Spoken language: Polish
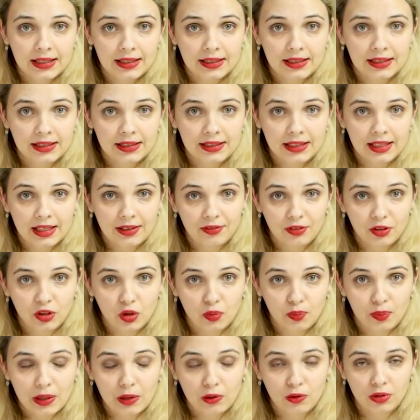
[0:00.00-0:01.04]
e, trafi
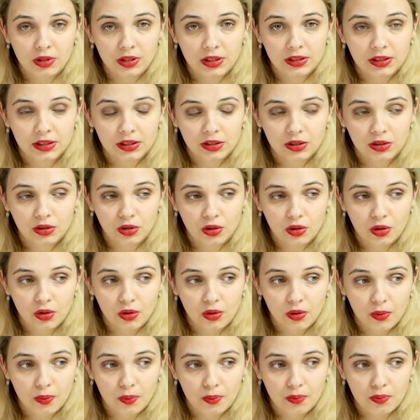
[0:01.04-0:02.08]
do Pauliny,
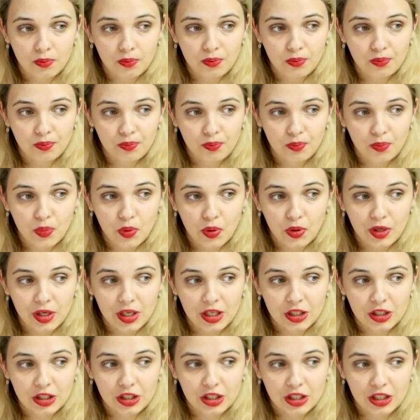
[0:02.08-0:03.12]
to
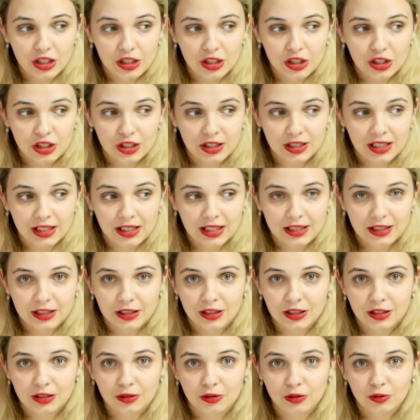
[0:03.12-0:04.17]
boję się, że
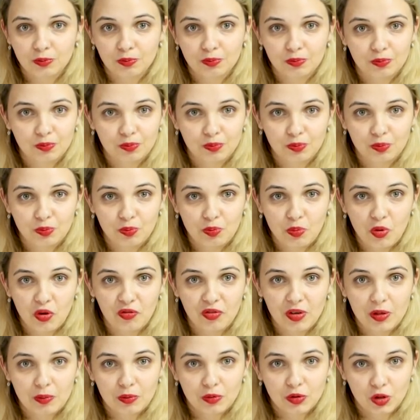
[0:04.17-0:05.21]
zaraz
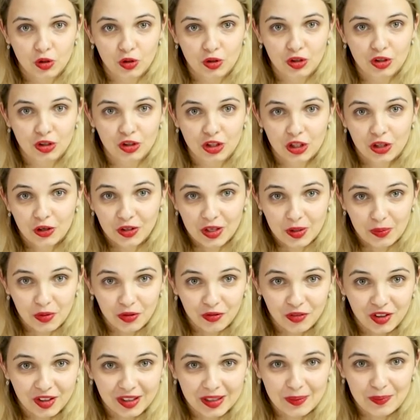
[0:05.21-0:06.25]
powiem coś, czego nie
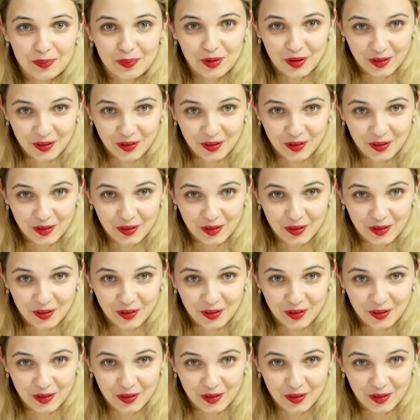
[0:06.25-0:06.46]
powinnam